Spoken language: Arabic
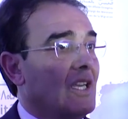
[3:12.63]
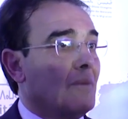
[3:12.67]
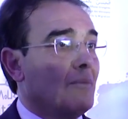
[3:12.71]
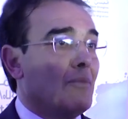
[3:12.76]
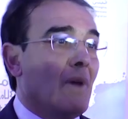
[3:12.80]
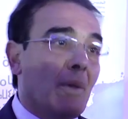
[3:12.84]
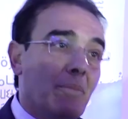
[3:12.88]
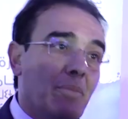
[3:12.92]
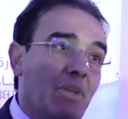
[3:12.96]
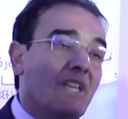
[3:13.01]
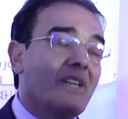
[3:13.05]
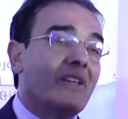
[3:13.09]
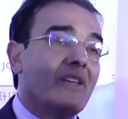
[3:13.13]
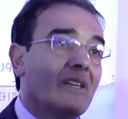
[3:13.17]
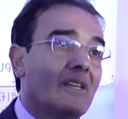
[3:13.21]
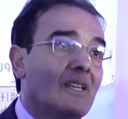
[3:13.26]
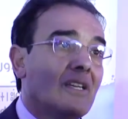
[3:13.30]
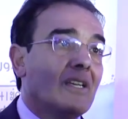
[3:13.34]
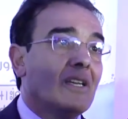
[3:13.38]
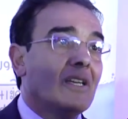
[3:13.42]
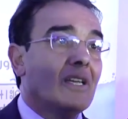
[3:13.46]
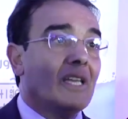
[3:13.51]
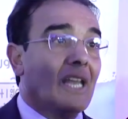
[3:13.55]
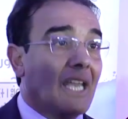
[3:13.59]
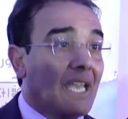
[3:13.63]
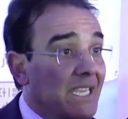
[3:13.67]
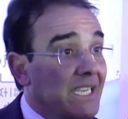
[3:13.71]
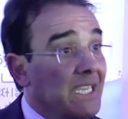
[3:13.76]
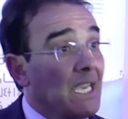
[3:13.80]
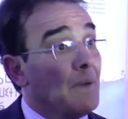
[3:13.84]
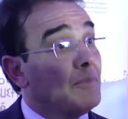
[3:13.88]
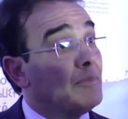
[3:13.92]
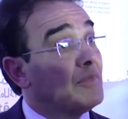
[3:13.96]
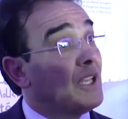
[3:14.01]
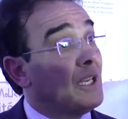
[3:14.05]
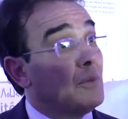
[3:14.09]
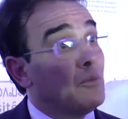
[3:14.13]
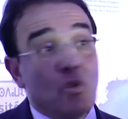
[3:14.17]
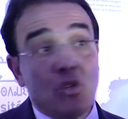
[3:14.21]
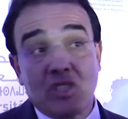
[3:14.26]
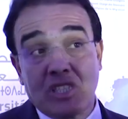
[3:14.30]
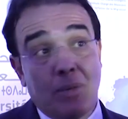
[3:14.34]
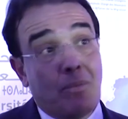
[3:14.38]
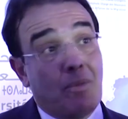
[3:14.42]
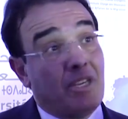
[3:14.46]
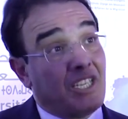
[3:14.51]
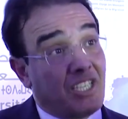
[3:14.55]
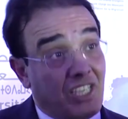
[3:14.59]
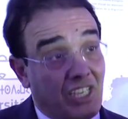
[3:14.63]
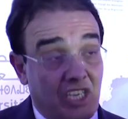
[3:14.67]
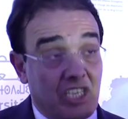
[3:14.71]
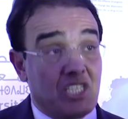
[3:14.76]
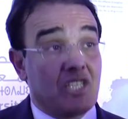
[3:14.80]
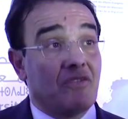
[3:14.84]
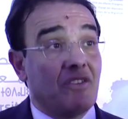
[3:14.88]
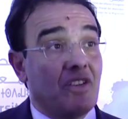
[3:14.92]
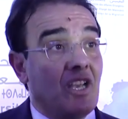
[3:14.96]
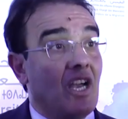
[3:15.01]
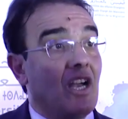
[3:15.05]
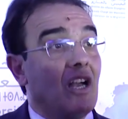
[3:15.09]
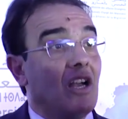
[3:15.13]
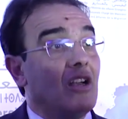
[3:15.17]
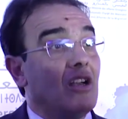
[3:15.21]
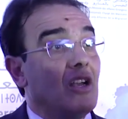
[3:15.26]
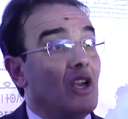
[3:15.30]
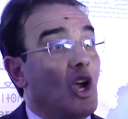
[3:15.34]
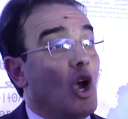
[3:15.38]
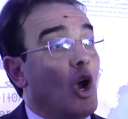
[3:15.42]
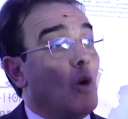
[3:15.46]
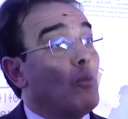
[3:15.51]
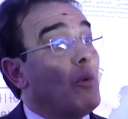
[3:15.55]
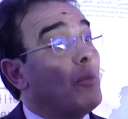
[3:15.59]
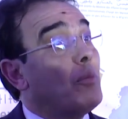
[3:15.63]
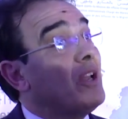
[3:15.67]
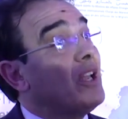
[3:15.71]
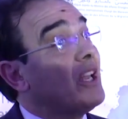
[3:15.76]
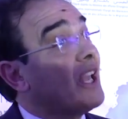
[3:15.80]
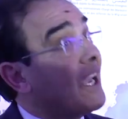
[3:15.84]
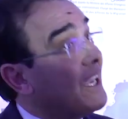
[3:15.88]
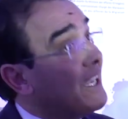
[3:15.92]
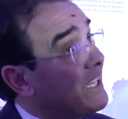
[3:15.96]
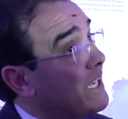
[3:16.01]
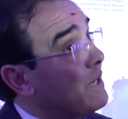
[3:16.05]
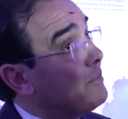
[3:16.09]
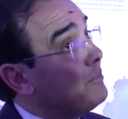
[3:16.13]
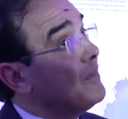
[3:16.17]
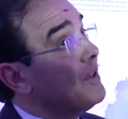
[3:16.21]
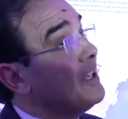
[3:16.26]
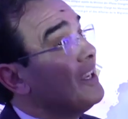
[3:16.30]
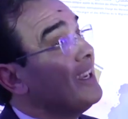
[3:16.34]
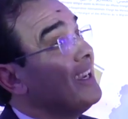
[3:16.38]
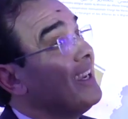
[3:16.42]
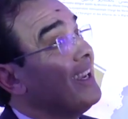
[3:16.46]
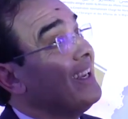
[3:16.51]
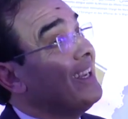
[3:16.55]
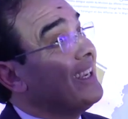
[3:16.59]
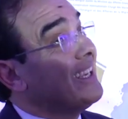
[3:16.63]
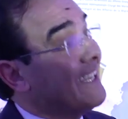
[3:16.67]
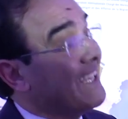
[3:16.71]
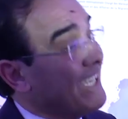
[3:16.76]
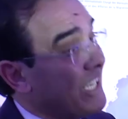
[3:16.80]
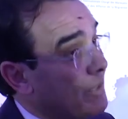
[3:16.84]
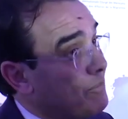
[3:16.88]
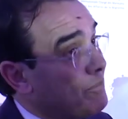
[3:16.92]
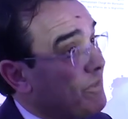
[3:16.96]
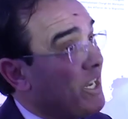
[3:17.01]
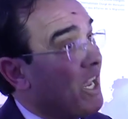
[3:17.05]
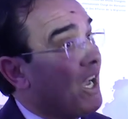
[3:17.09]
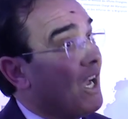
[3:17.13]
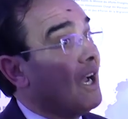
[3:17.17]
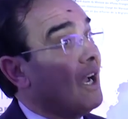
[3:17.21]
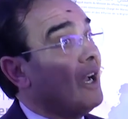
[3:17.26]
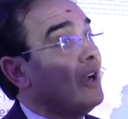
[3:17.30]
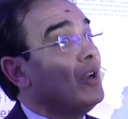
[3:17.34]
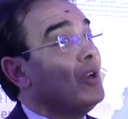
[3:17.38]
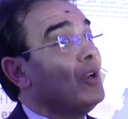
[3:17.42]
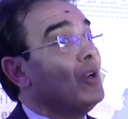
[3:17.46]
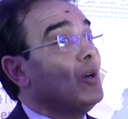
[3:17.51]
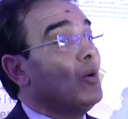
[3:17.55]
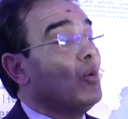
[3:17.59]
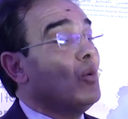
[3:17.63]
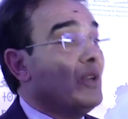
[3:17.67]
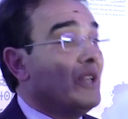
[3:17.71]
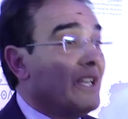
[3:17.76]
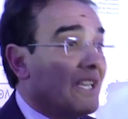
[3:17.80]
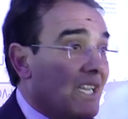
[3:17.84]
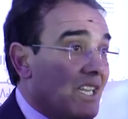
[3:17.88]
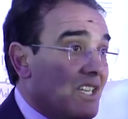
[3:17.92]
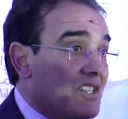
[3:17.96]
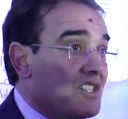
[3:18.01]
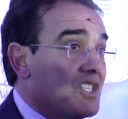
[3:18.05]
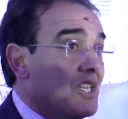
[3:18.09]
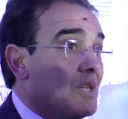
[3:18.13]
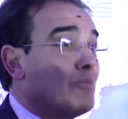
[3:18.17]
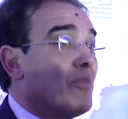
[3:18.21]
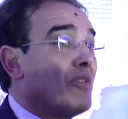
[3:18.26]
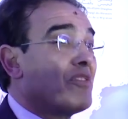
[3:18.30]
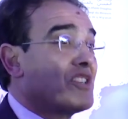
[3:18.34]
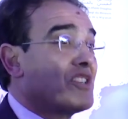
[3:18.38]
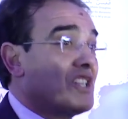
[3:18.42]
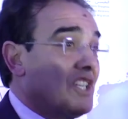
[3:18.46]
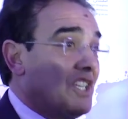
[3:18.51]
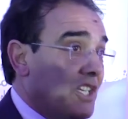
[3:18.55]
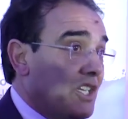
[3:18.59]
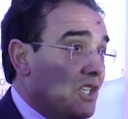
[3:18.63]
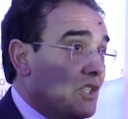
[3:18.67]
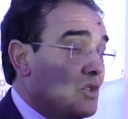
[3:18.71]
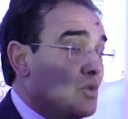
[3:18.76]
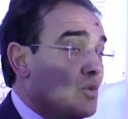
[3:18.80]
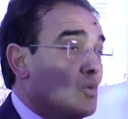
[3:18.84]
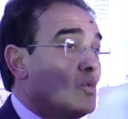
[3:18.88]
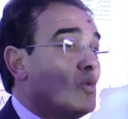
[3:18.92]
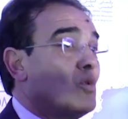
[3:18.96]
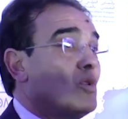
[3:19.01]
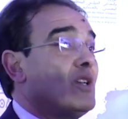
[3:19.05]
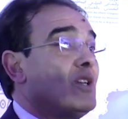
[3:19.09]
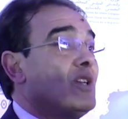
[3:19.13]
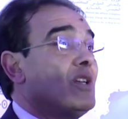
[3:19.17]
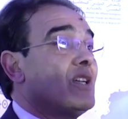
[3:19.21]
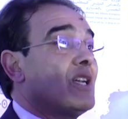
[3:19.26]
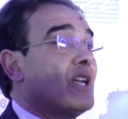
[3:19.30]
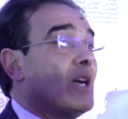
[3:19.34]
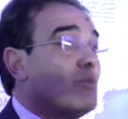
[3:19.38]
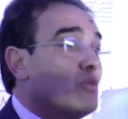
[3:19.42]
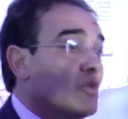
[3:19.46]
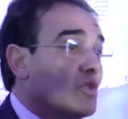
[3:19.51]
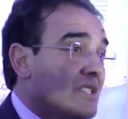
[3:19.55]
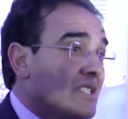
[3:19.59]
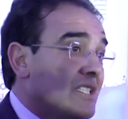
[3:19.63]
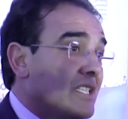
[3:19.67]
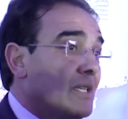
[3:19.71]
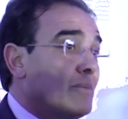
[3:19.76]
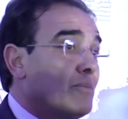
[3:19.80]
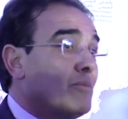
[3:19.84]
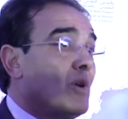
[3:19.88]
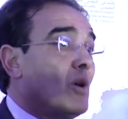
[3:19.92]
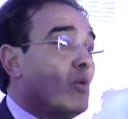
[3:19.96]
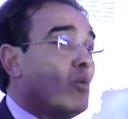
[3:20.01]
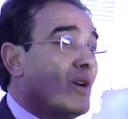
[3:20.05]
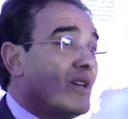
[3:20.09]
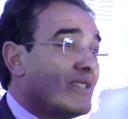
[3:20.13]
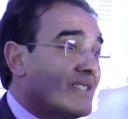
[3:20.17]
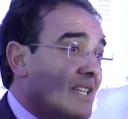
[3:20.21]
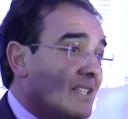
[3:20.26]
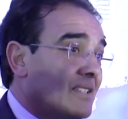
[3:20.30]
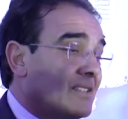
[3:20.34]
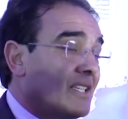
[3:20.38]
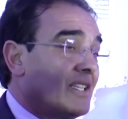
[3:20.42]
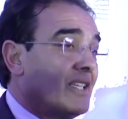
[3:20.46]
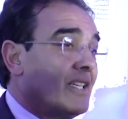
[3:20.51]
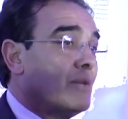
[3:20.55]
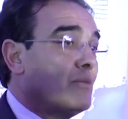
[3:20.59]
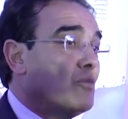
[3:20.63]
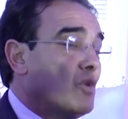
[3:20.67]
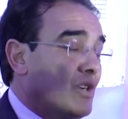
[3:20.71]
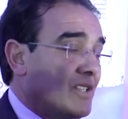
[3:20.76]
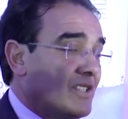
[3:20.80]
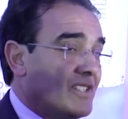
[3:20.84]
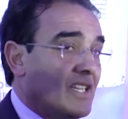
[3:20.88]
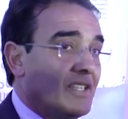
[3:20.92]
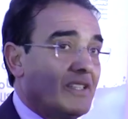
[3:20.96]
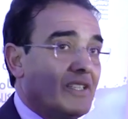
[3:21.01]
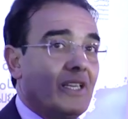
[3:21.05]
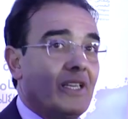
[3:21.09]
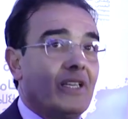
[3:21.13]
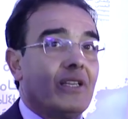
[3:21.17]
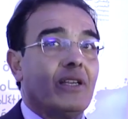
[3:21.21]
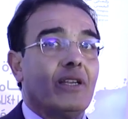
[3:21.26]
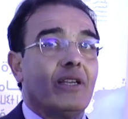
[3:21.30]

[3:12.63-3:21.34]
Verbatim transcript: ما بين القيم ديال المجتمع اللي كيعيش فيها وما بين القيم اللي كيحملها واللي كتجي مرجعيته كمسلم وسطي معتدل